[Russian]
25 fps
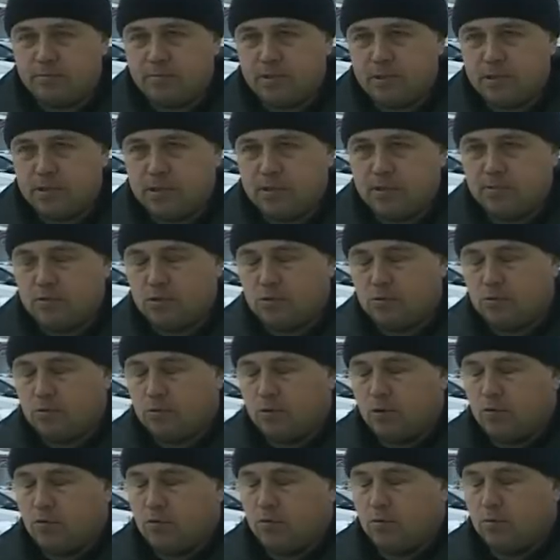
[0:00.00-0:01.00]
пояснив, что
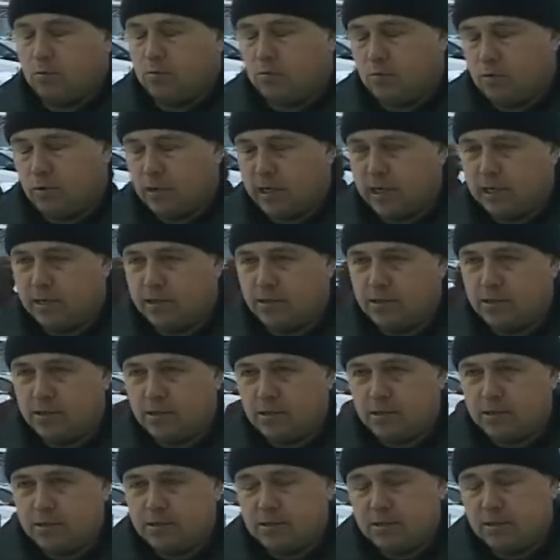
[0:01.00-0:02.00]
у него украли
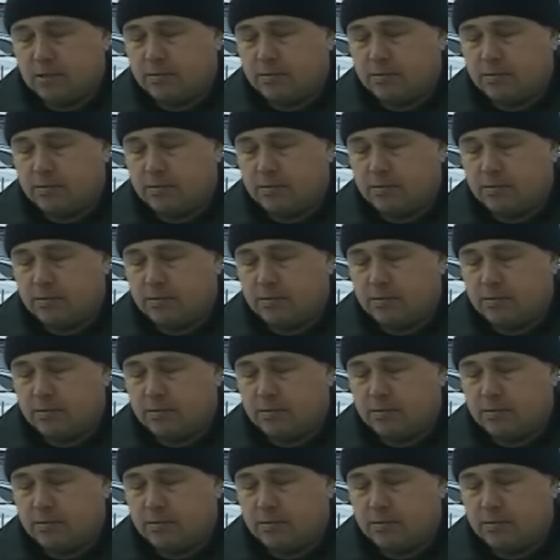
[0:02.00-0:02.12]
деньги из